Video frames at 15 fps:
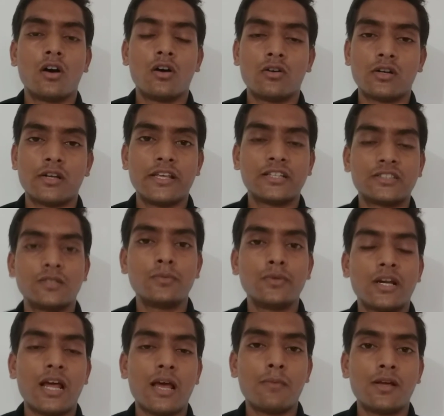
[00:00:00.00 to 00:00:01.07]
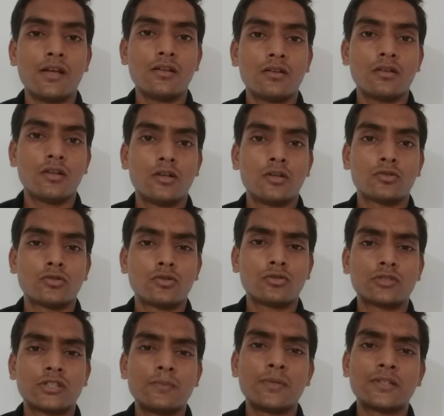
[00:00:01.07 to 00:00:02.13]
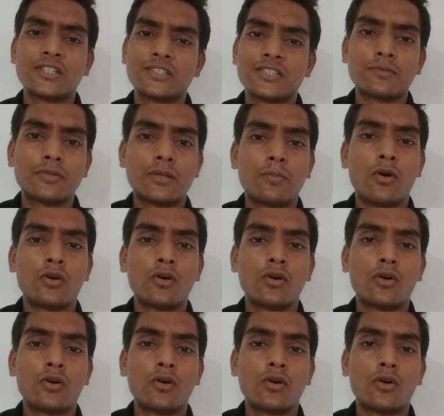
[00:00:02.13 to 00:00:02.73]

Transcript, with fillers: और एक जी रैम है तो कीमत के हिसाब से